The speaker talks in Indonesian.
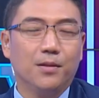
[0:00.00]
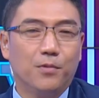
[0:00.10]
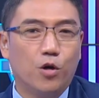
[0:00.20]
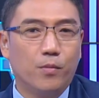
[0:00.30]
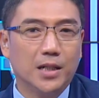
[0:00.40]
di
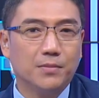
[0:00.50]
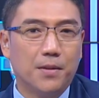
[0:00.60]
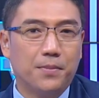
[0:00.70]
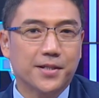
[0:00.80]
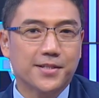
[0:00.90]

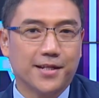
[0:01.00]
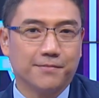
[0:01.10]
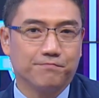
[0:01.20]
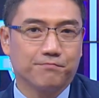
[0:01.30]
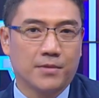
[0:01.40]
5,5
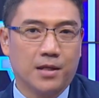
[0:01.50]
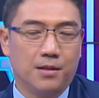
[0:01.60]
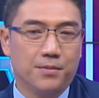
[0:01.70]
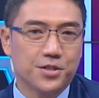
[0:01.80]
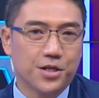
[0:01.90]
persen
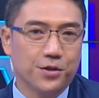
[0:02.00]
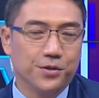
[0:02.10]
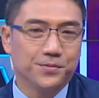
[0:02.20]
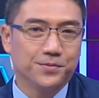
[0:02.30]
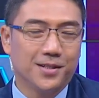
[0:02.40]
Ah,
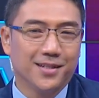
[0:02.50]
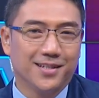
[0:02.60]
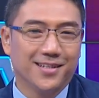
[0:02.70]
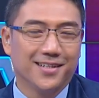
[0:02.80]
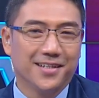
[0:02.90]
Harapannya ya. sih sebenarnya
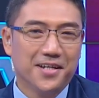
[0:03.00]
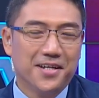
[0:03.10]
itu ya,